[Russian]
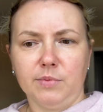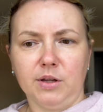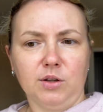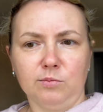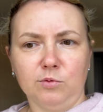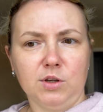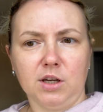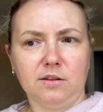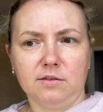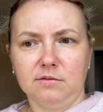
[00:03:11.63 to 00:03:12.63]
Поэтому
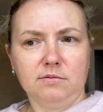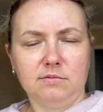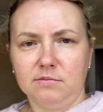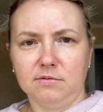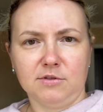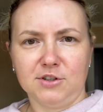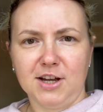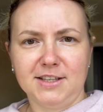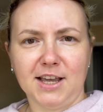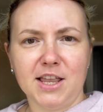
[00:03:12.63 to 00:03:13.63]
нет,
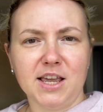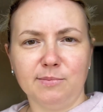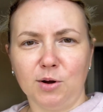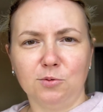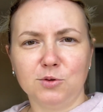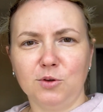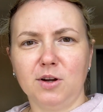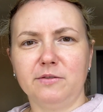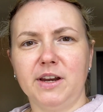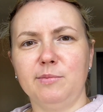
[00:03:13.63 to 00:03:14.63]
ждать я не могу
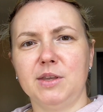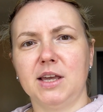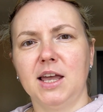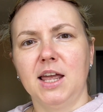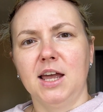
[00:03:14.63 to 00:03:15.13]
столько времени